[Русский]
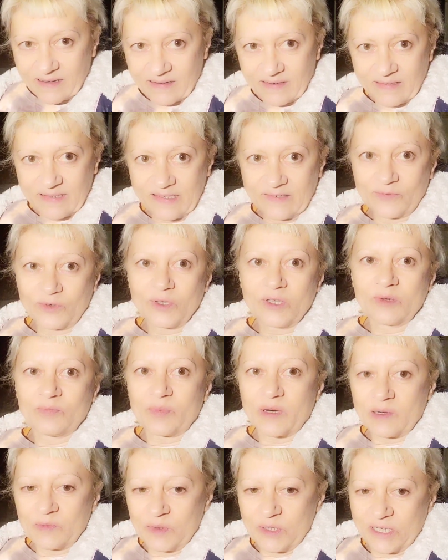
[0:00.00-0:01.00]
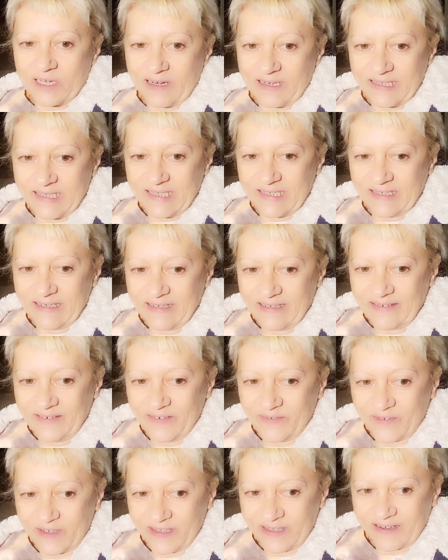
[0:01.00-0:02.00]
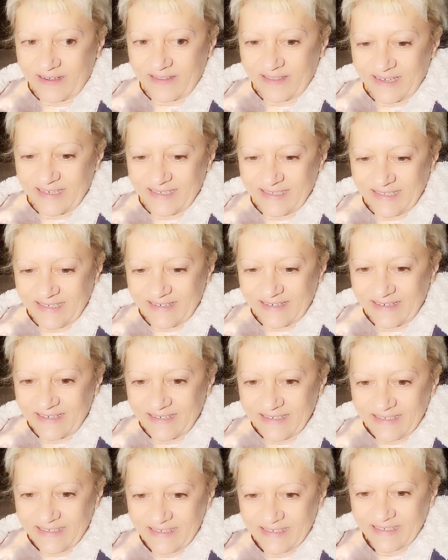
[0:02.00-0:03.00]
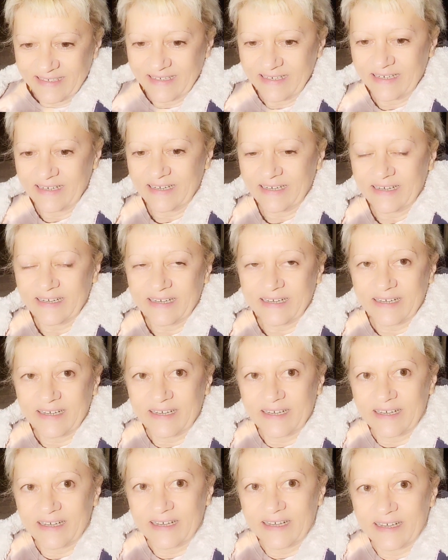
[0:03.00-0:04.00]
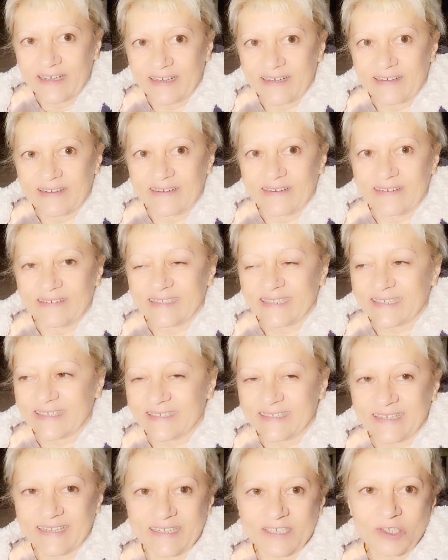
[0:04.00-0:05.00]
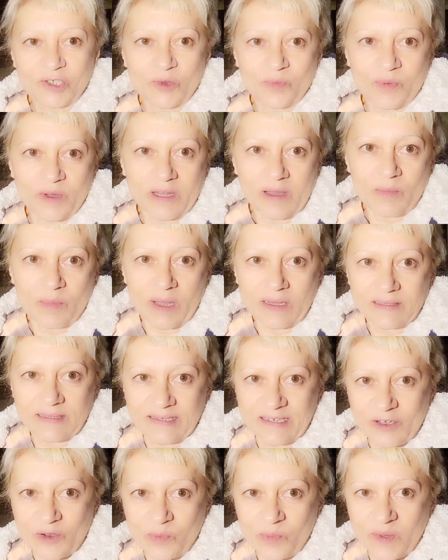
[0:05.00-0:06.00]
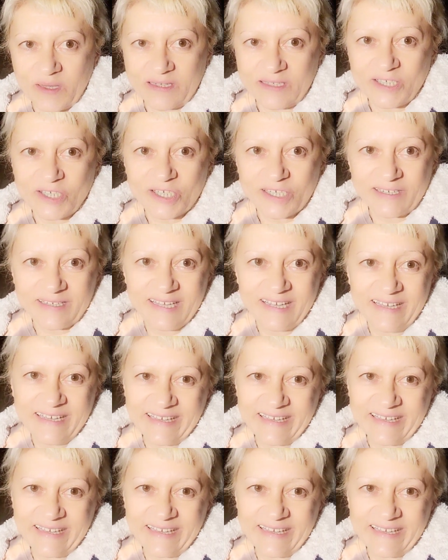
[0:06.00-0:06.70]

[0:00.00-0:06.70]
А, сегодня пообщались в Одноклассниках. А, сказала, что поломался ее планшет